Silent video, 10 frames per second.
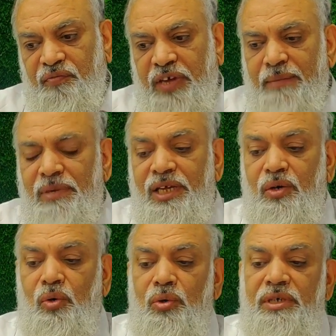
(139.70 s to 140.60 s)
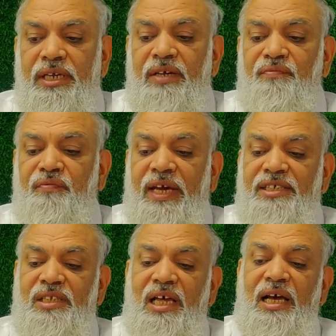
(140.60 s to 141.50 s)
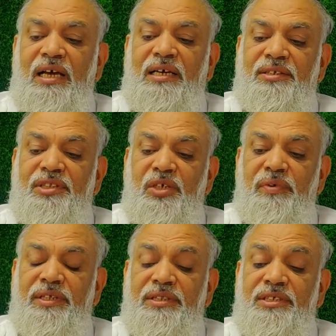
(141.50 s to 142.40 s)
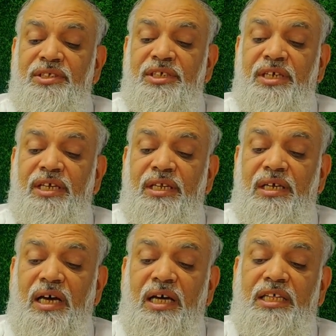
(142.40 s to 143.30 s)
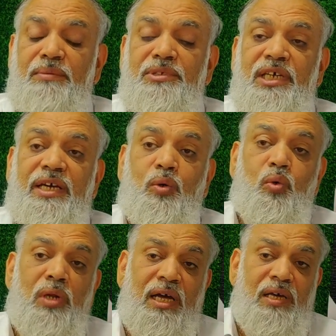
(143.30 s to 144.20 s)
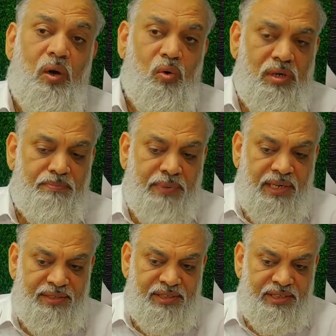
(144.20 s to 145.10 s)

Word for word: फैमिली कोर्ट ने फैसला करते हुए तनसीख नका की बजाय खुला का हुक्म पास